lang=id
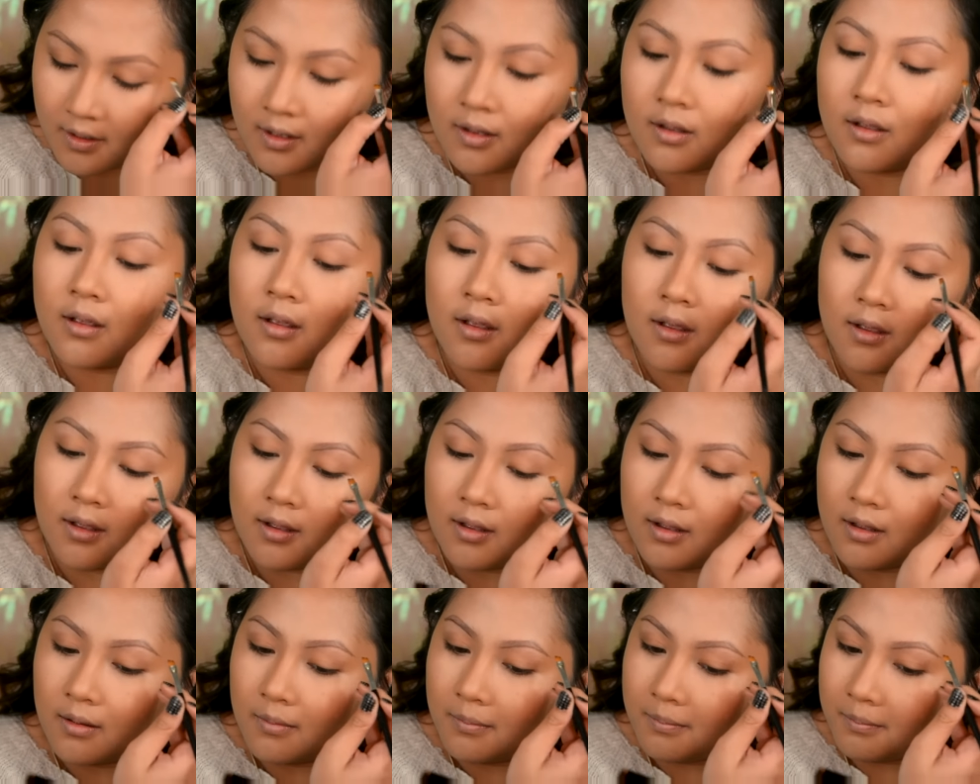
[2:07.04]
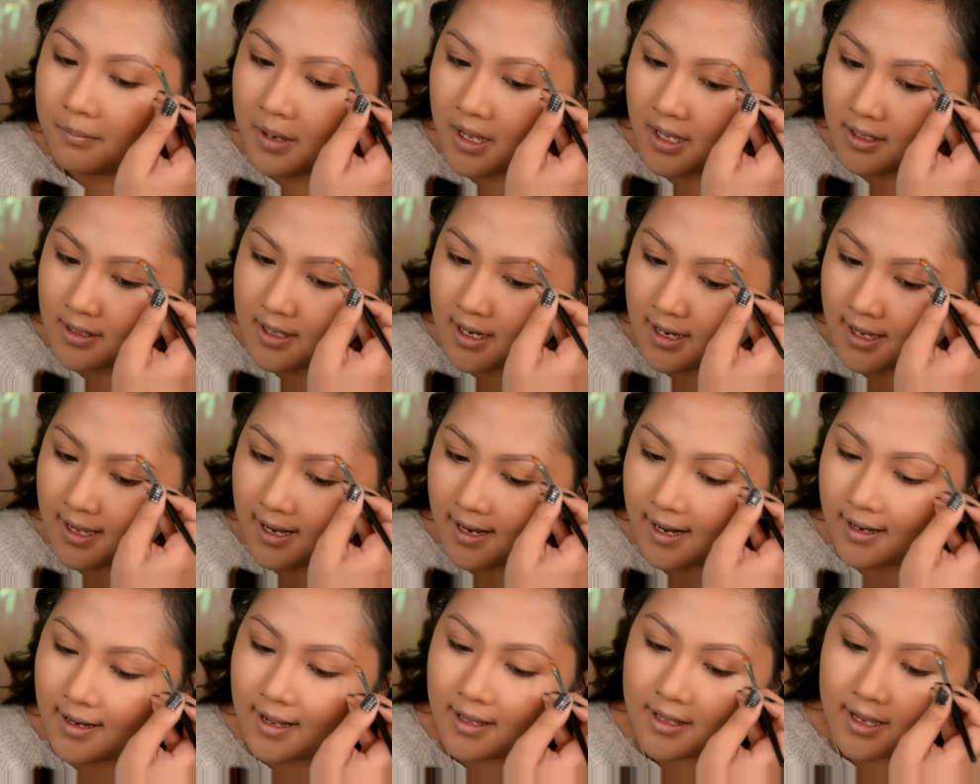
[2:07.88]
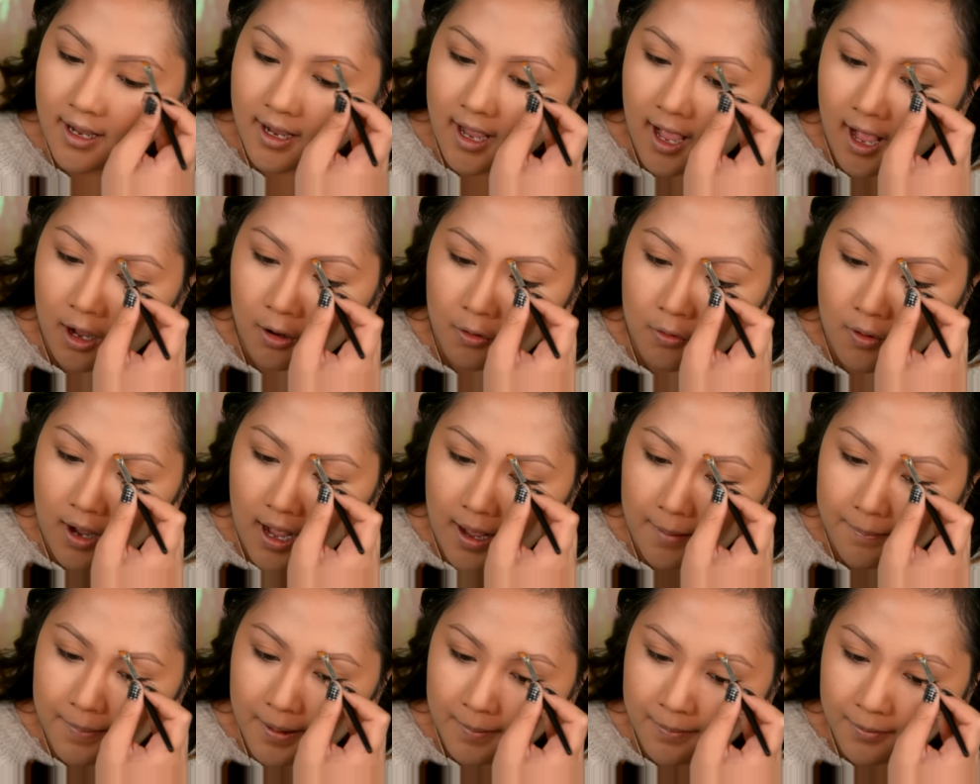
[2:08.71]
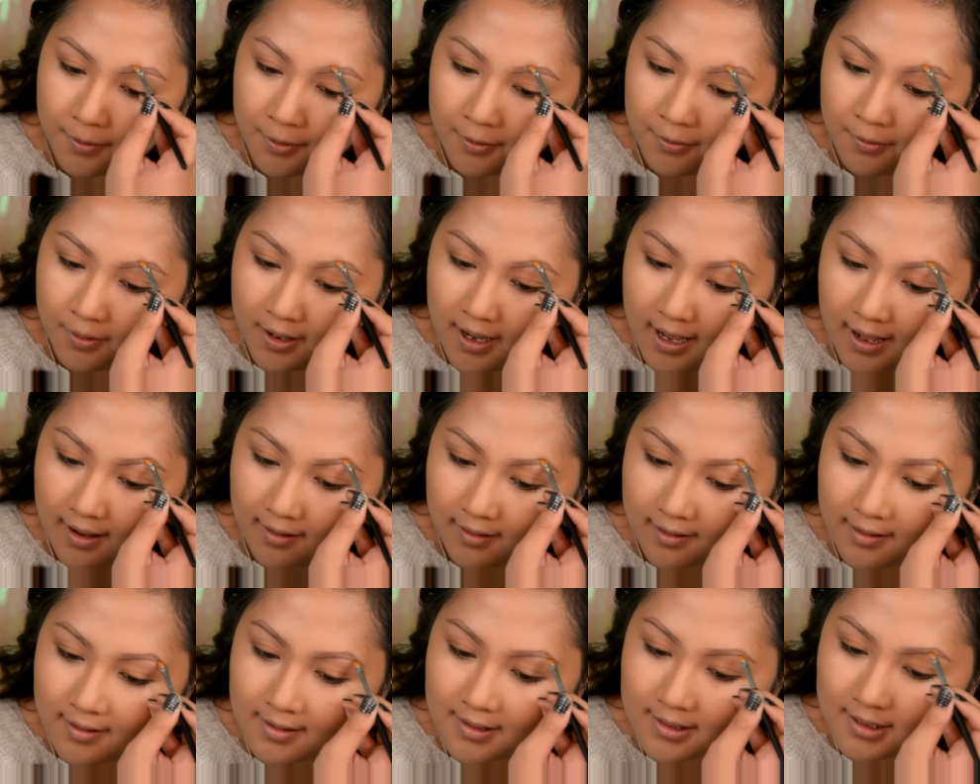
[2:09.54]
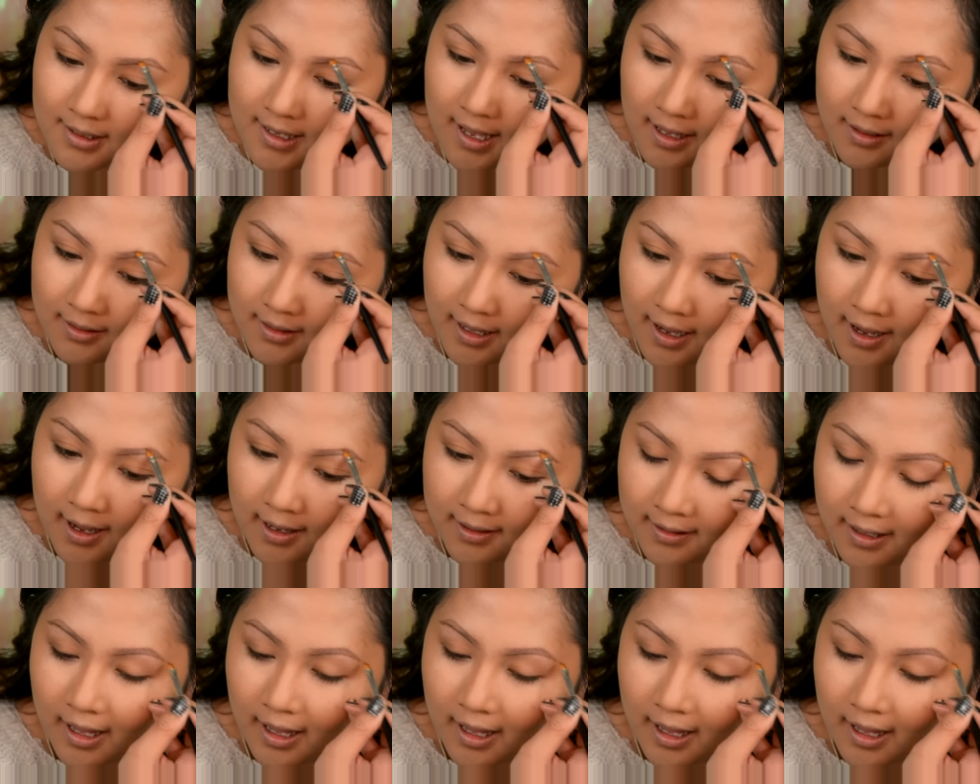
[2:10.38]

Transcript: lebih tua. Banyak dari kalian nanya ke aku apa produk alis yang tahan